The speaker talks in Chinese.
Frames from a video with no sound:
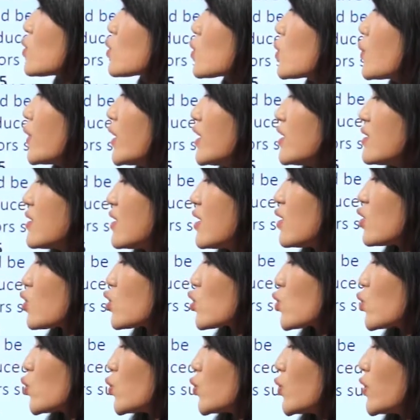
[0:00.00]
作为一些
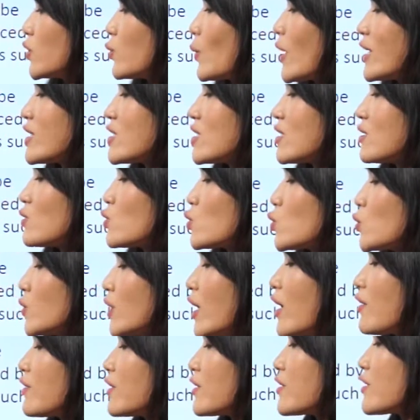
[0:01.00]
主完成主
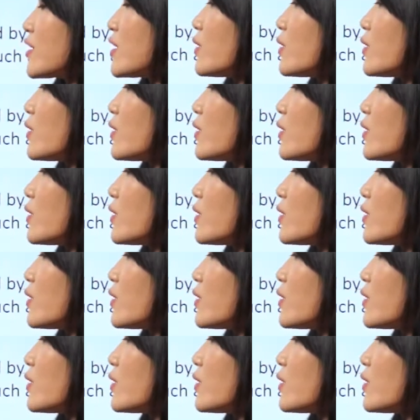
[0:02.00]
要的